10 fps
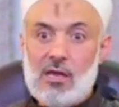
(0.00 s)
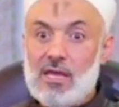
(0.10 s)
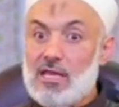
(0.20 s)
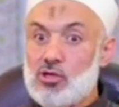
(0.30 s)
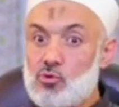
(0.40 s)

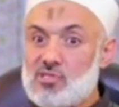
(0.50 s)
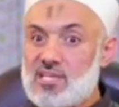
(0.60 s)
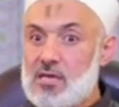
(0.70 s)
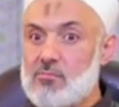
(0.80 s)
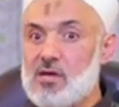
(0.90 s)
قال أن
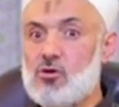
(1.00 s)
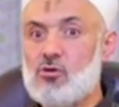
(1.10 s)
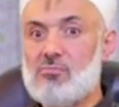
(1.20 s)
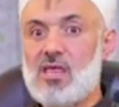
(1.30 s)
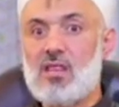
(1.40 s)

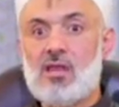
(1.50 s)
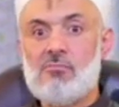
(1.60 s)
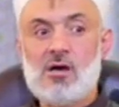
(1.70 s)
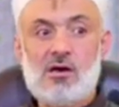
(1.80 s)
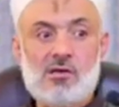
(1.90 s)
يصيبكم
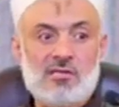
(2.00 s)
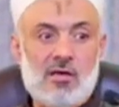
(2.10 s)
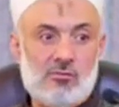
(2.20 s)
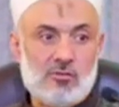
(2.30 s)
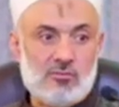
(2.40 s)
مثل ما
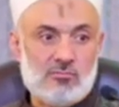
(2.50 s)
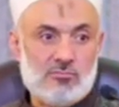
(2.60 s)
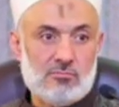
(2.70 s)
أصابه